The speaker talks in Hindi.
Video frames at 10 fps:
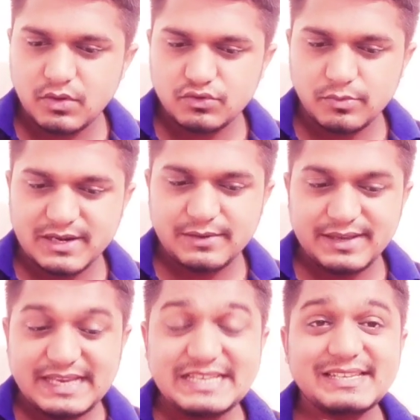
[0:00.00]
जो
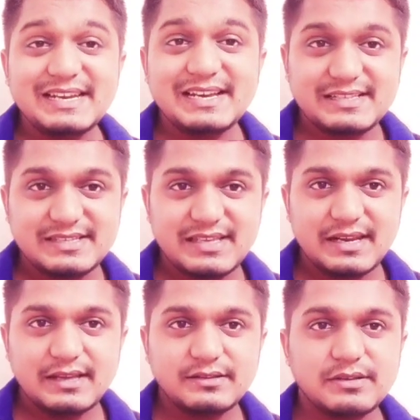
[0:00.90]
मतलब एज रिलैक्सेशन
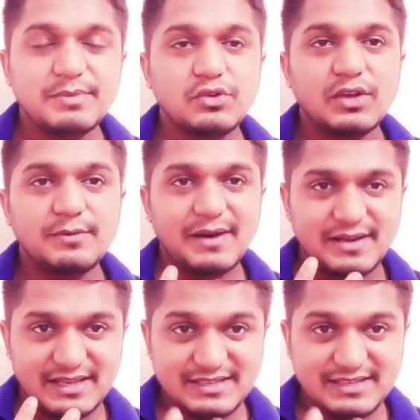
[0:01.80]
है सभी को एक बार